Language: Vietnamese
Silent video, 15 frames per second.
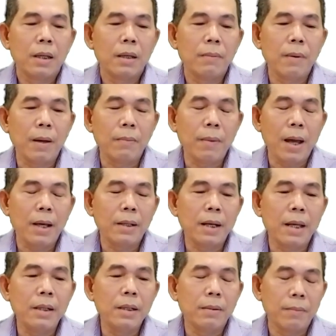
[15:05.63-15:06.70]
cái văn bản
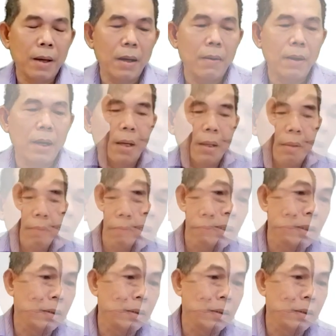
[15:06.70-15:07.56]
đã được mã hóa à,